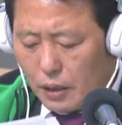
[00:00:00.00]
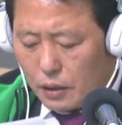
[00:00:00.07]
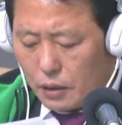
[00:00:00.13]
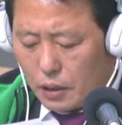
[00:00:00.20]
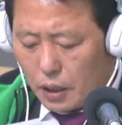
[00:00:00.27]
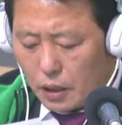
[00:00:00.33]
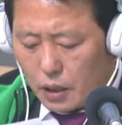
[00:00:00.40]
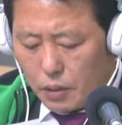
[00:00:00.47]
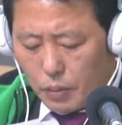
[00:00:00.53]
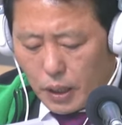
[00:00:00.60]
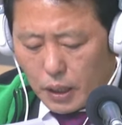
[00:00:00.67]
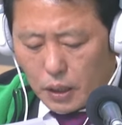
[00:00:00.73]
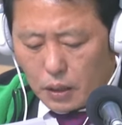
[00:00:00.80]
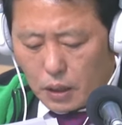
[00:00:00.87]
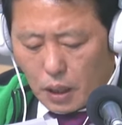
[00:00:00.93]
이제
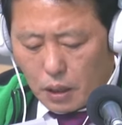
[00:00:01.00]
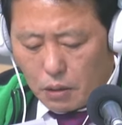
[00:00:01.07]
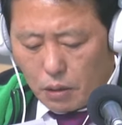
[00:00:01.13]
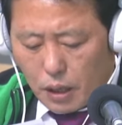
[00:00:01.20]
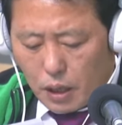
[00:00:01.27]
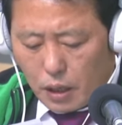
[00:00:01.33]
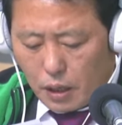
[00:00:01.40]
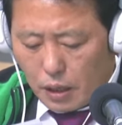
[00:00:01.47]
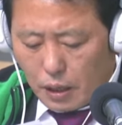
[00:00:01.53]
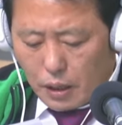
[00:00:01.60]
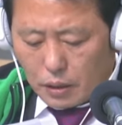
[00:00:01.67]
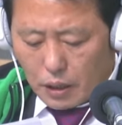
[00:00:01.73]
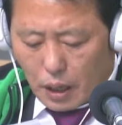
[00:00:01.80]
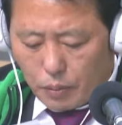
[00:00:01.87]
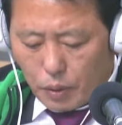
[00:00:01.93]
김학의 사건에
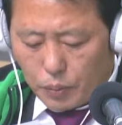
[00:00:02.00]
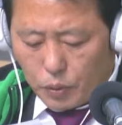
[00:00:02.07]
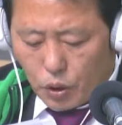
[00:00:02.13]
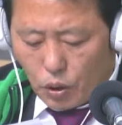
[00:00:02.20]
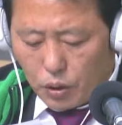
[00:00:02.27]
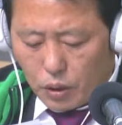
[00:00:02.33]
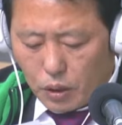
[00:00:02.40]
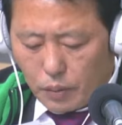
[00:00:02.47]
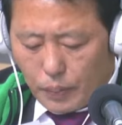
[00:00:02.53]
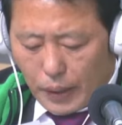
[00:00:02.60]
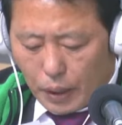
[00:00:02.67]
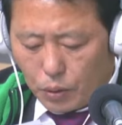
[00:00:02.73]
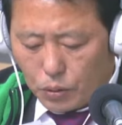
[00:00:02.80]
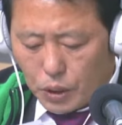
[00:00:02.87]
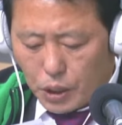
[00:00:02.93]
사법 정의를
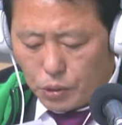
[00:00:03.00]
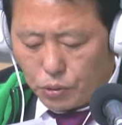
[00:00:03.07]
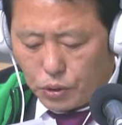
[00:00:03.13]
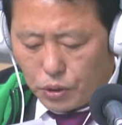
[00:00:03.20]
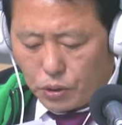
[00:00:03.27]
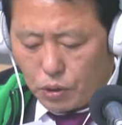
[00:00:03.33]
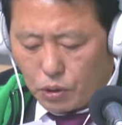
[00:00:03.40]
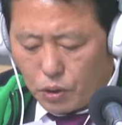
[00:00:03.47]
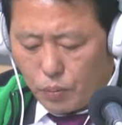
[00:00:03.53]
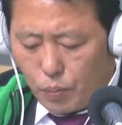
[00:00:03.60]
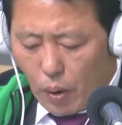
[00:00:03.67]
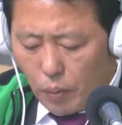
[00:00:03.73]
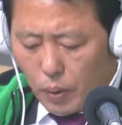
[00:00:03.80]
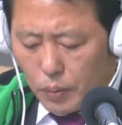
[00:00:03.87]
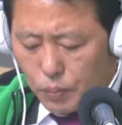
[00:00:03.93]
바로 세울 수 있는 것은
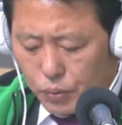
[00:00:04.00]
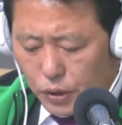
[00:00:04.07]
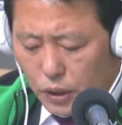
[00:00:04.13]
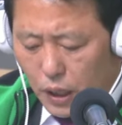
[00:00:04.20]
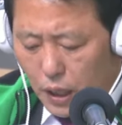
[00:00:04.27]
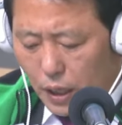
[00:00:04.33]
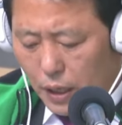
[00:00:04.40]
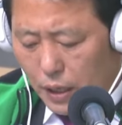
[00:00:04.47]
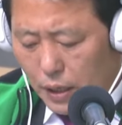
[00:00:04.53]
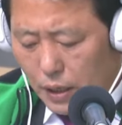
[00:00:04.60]
법원뿐이다.